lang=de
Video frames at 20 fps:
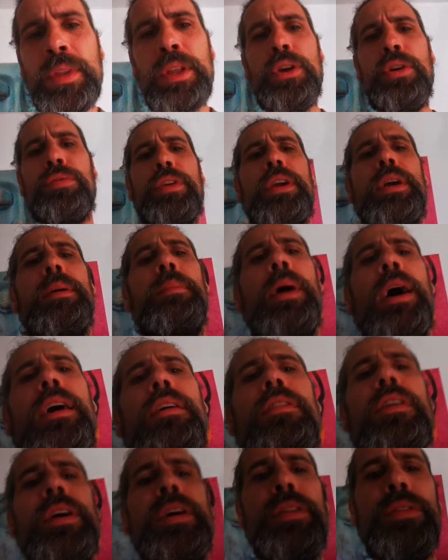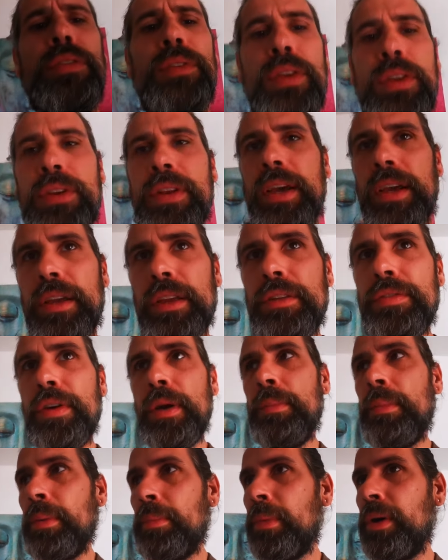Ich hoffe, die Kamera war jetzt nicht dreckig.
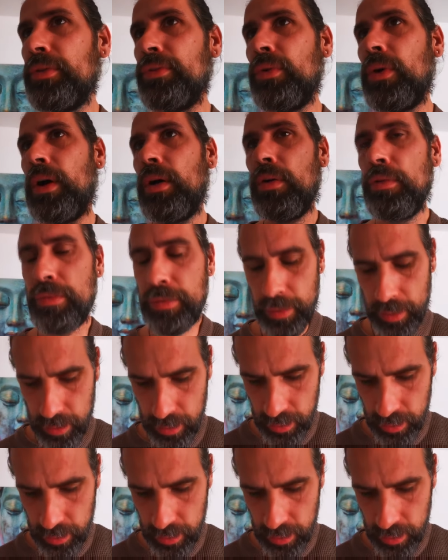Fällt mir mal so auf.